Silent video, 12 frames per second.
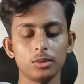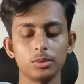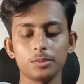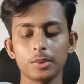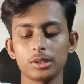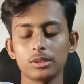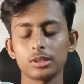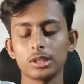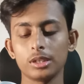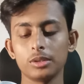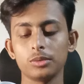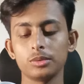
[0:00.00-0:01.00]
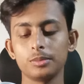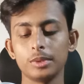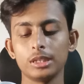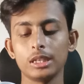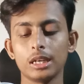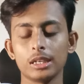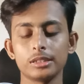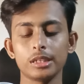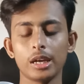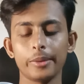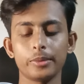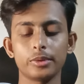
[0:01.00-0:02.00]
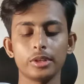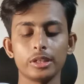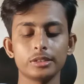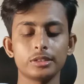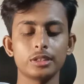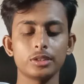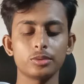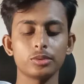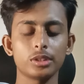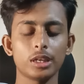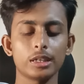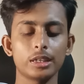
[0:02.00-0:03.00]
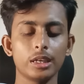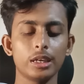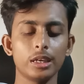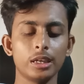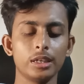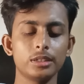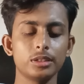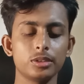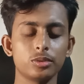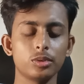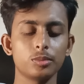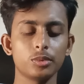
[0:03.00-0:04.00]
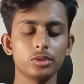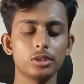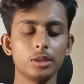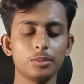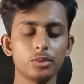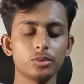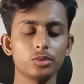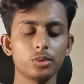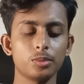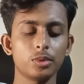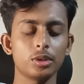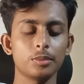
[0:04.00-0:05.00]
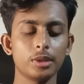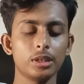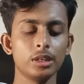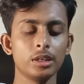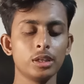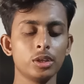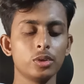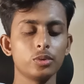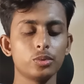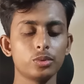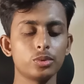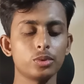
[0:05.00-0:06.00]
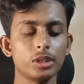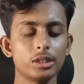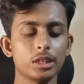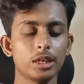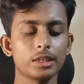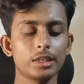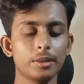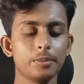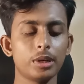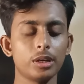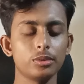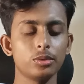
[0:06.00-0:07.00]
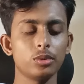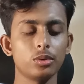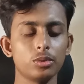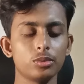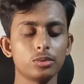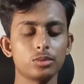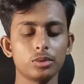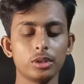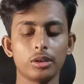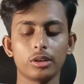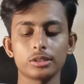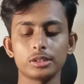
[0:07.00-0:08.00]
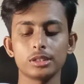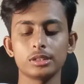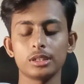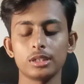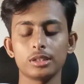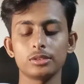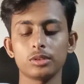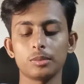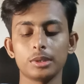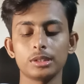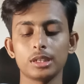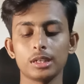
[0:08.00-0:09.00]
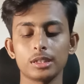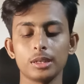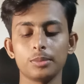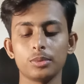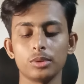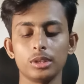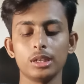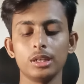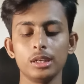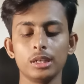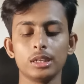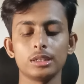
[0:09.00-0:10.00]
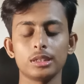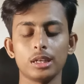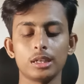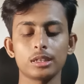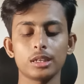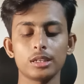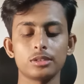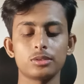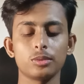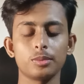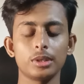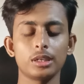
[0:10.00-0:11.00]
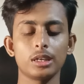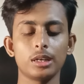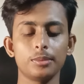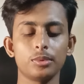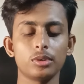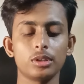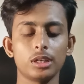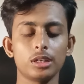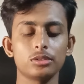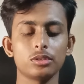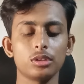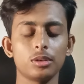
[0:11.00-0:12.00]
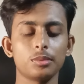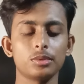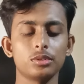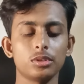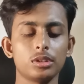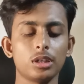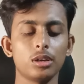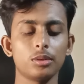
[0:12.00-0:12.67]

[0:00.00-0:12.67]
উৎপাদনকারী উদ্ভিদ গাছে অ্যাপোরেন্স টিস্যু থাকে এ টিস্যুর মধ্যে প্রচুর পরিমাণ কুঠুরি থাকে বায়ু ও কুঠুরি অক্সিজেনের জমা থাকে ফলে ধান গাছ ডুবে না বন্যার জলাবদ্ধতা